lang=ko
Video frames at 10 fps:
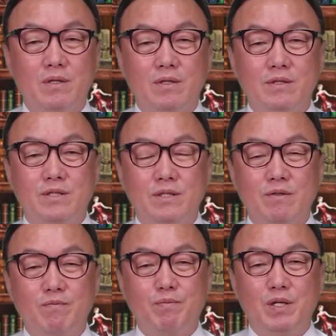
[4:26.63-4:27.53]

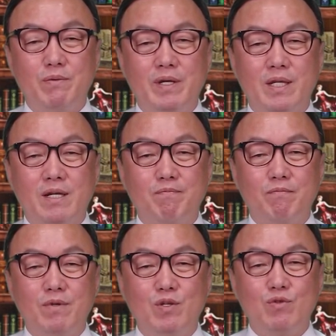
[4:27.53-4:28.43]
성비위에
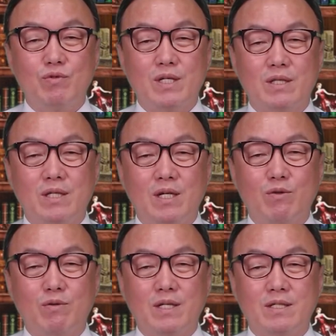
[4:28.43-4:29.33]
대한 민주당
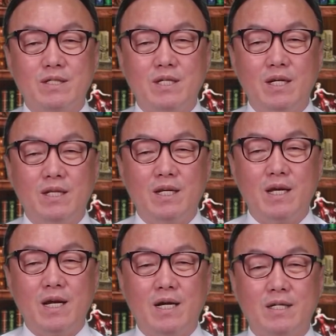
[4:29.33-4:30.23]
태도가
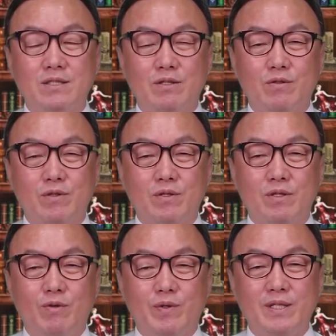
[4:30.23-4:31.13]
최대 악재로
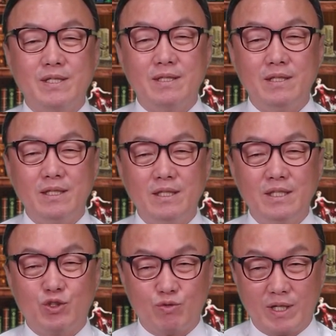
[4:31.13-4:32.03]
떠오르는
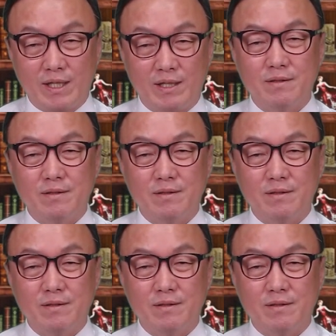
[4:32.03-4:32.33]
이 순간